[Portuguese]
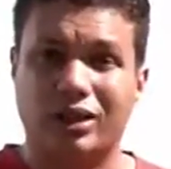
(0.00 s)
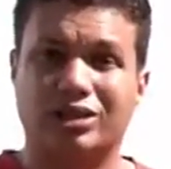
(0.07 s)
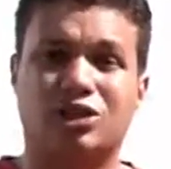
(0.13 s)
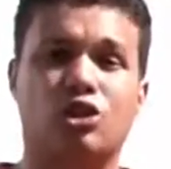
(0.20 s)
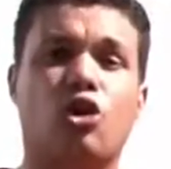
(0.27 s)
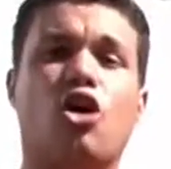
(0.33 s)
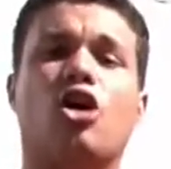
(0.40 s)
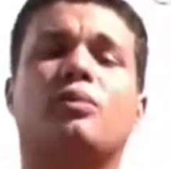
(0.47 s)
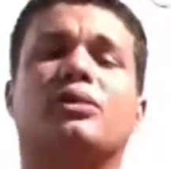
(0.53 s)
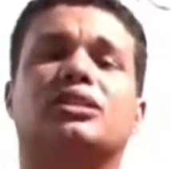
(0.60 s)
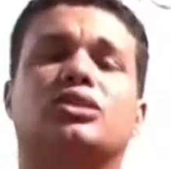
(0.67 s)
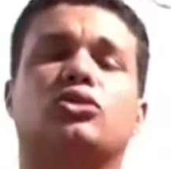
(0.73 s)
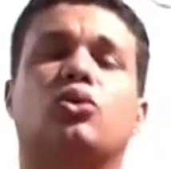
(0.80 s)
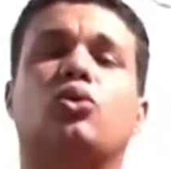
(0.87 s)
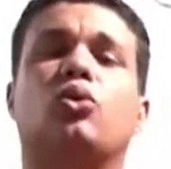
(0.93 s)
as
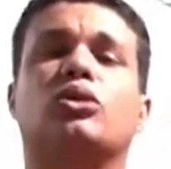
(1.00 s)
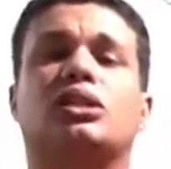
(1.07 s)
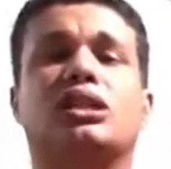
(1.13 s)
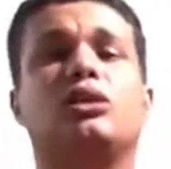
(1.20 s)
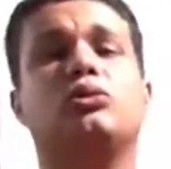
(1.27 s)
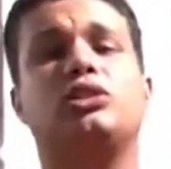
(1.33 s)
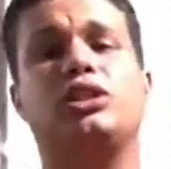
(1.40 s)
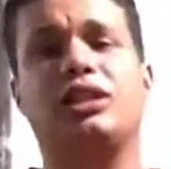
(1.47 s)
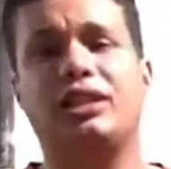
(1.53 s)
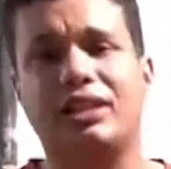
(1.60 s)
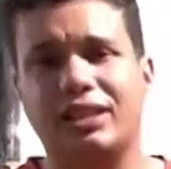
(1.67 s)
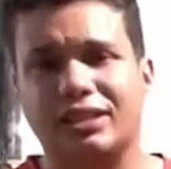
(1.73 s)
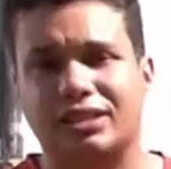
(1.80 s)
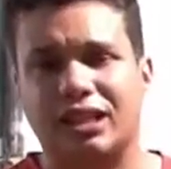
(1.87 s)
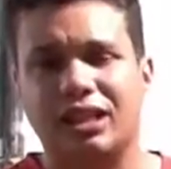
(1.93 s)
normas que o CONTRAN
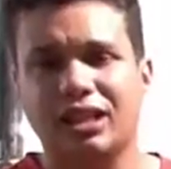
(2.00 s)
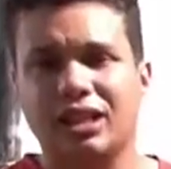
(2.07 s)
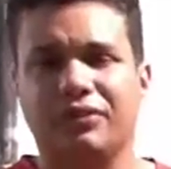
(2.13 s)
utiliza